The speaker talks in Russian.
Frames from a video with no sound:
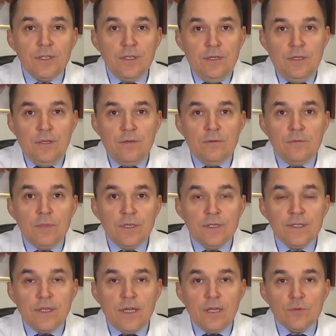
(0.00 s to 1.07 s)
И мы
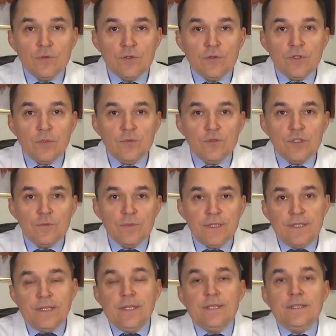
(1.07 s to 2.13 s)
знаем, что, допустим, есть
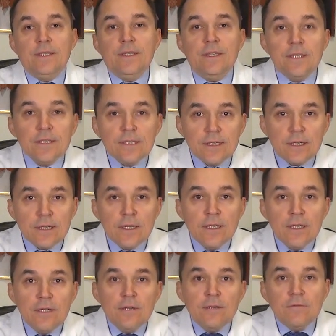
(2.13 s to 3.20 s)
такая сиеста
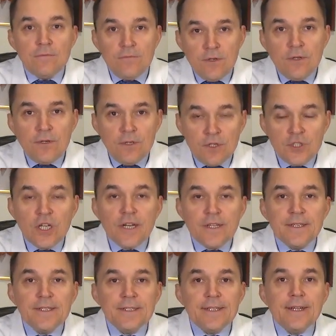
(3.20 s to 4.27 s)
в
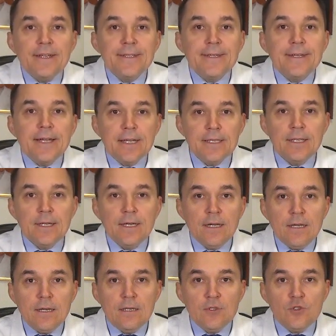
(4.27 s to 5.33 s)
жарких странах,
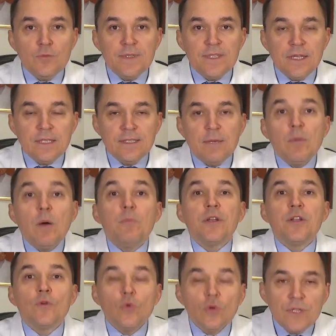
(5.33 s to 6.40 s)
когда, собственно, сама
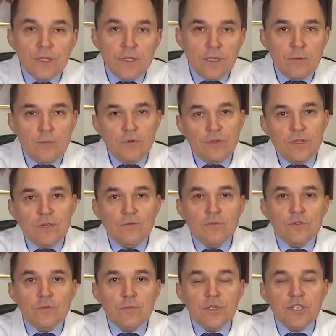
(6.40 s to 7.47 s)
природа требует того,
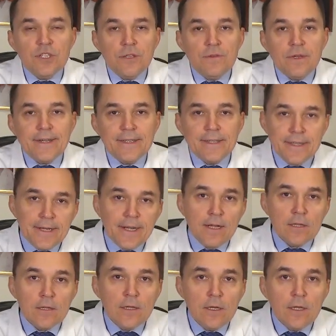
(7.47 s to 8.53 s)
чтобы человек
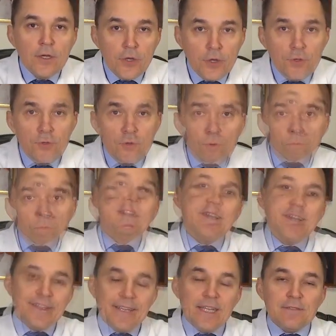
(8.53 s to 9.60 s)
отдыхал днем, не
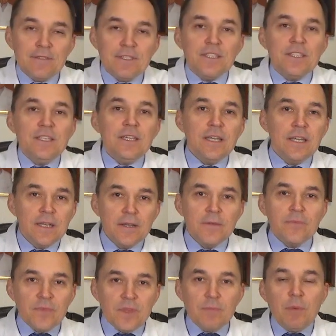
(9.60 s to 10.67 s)
находясь в тени,
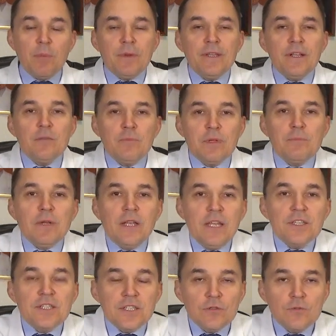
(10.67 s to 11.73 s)
не попадал под
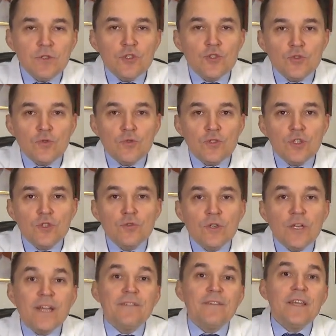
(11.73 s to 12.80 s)
палящие лучи солнца. И
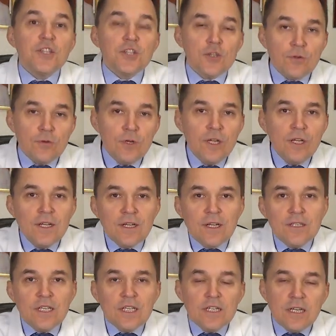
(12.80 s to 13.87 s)
только к вечеру,
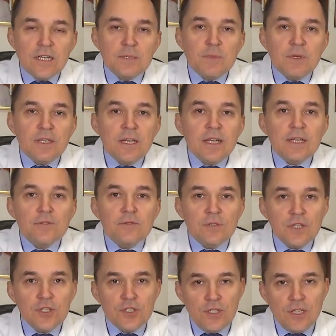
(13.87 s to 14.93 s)
когда жара спадает, он
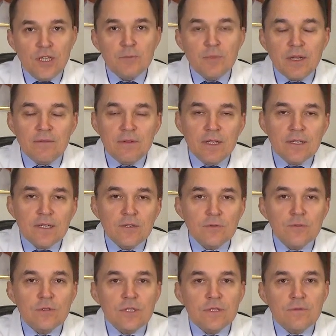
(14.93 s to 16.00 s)
начинает проявлять
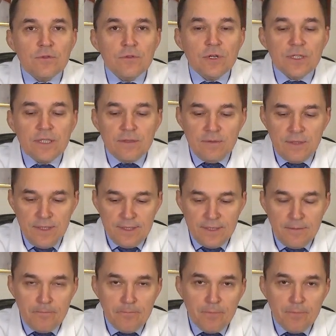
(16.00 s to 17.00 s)
какую-то свою активность.